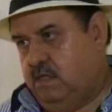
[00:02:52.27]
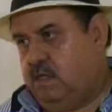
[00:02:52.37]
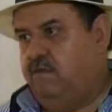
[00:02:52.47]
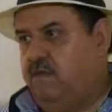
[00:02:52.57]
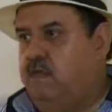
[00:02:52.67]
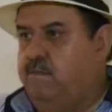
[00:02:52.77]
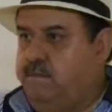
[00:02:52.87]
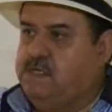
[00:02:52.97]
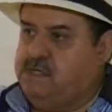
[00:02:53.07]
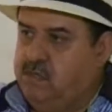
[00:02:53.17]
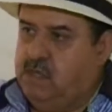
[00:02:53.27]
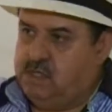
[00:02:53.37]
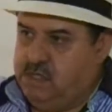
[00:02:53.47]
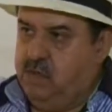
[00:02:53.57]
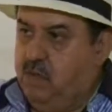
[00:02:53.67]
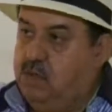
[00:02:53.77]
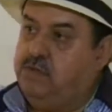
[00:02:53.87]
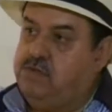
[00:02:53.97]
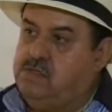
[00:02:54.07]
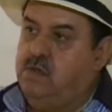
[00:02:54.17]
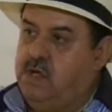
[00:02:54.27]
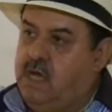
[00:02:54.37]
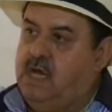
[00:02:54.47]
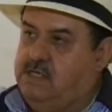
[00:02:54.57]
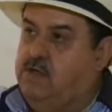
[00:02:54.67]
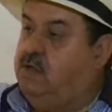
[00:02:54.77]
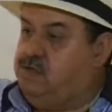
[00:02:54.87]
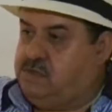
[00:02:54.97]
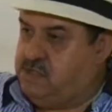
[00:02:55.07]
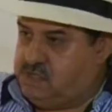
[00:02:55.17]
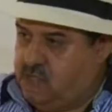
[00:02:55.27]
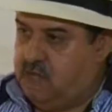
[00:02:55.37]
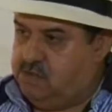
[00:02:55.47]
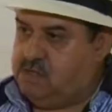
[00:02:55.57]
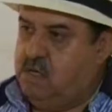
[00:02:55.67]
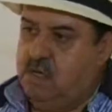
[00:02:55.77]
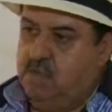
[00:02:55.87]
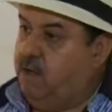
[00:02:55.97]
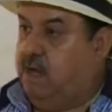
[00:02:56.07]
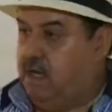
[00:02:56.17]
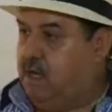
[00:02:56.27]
que venham pessoas de outros locais, de outros estados, para